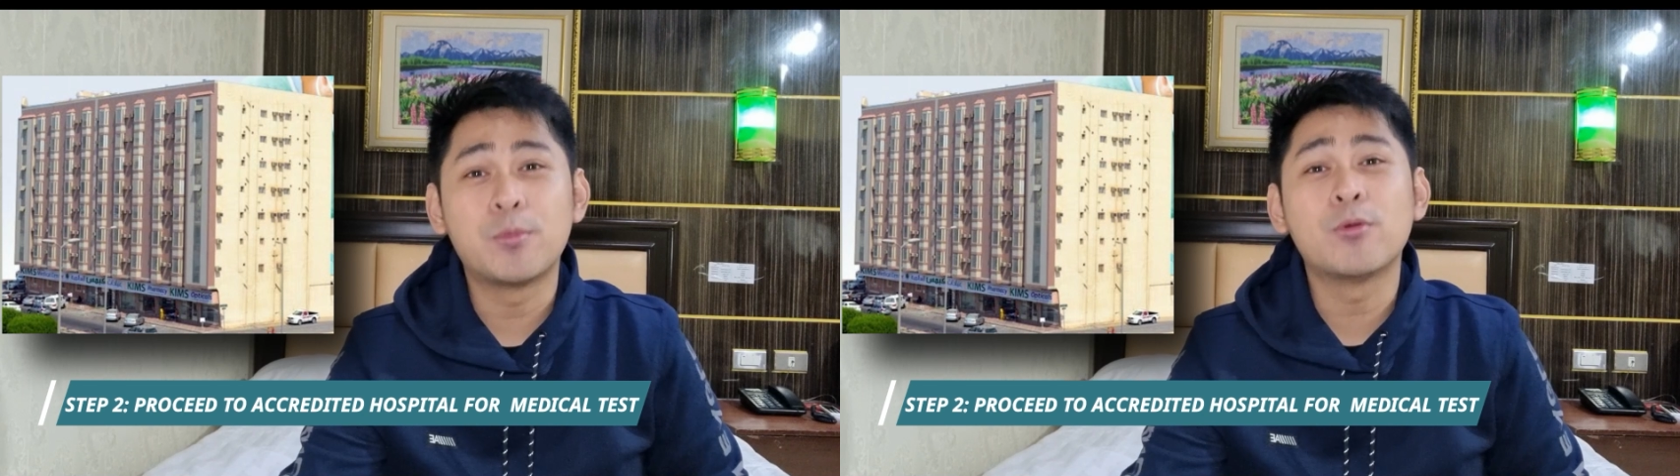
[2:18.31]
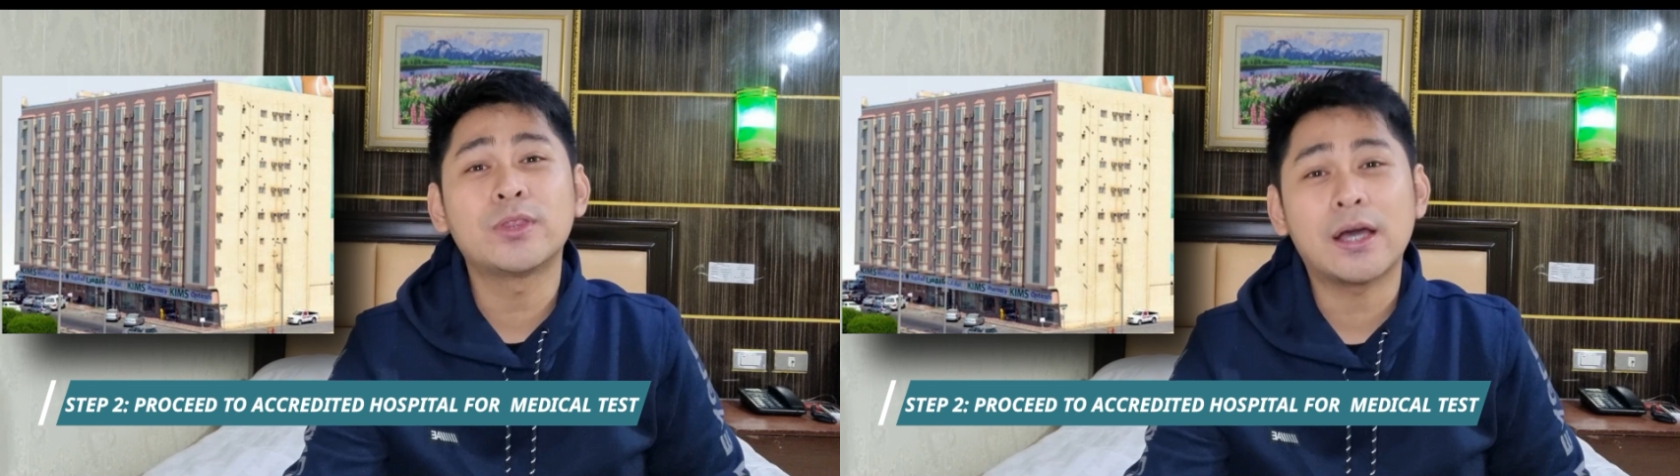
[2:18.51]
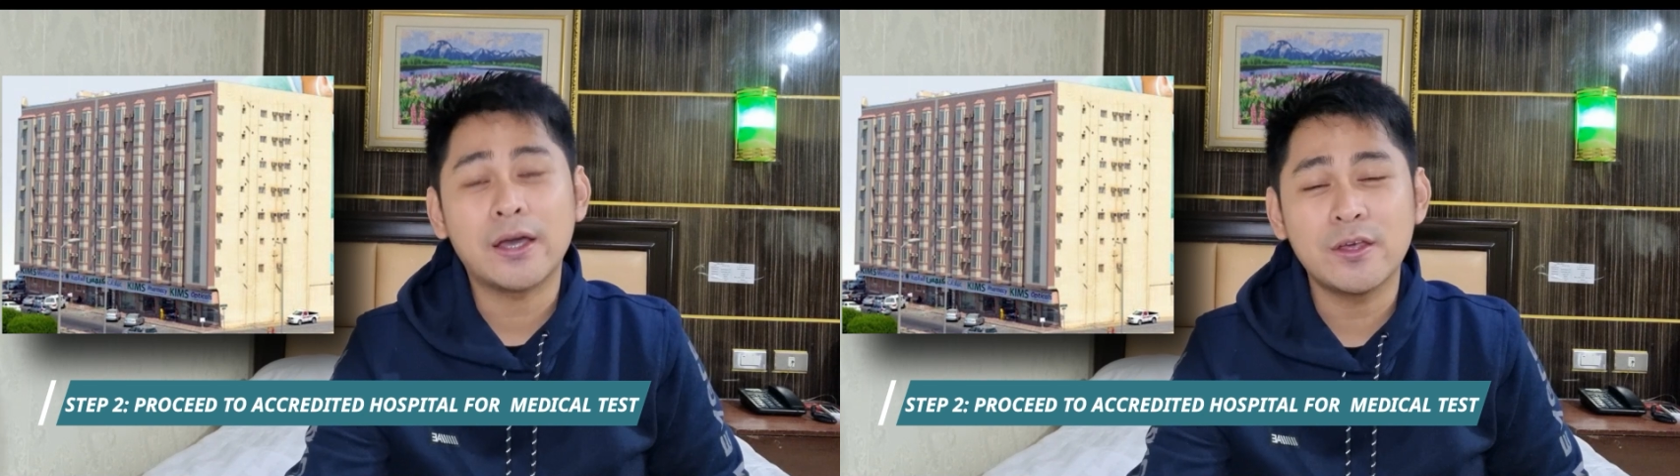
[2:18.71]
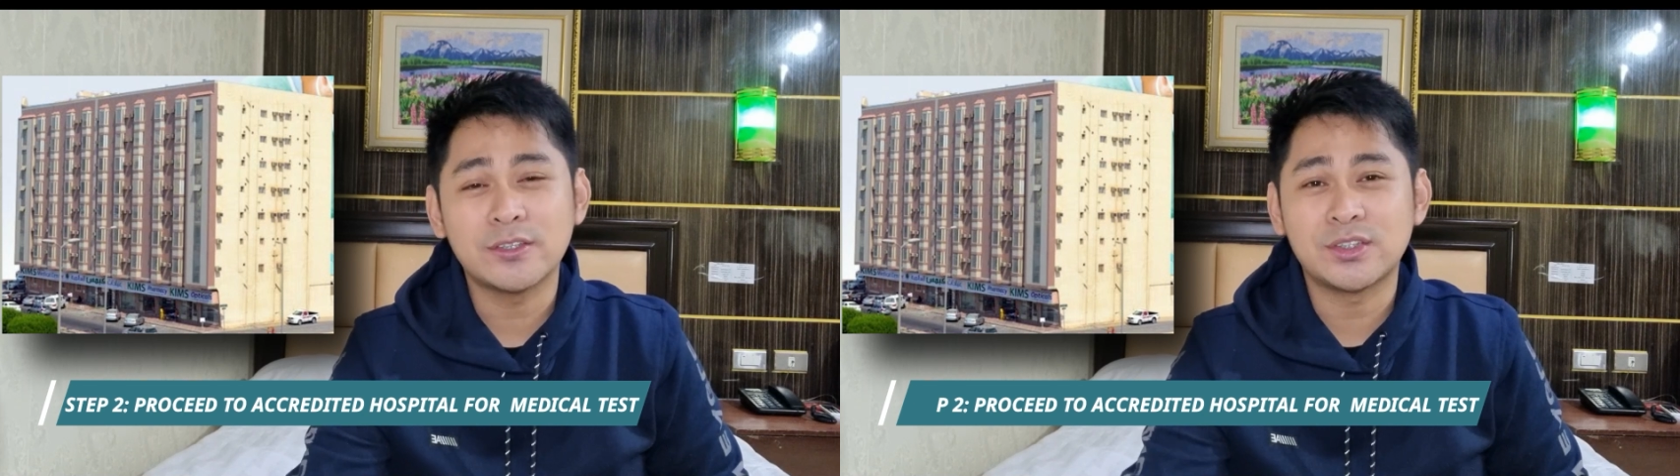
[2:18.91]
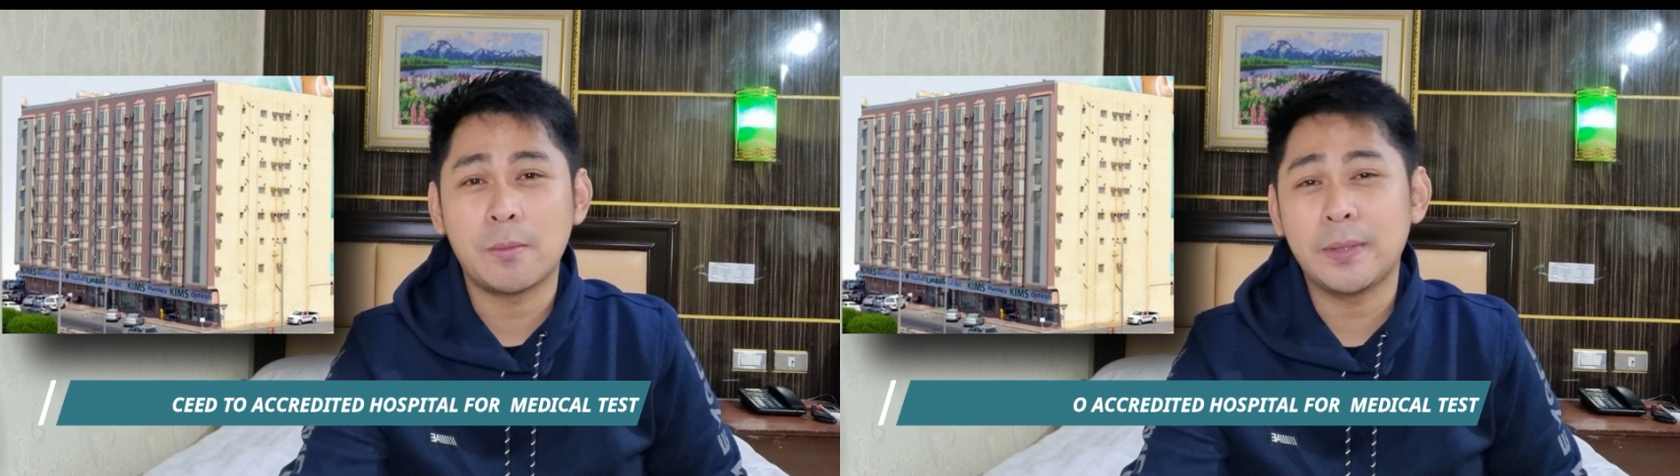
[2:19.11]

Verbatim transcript: pumunta kayo sa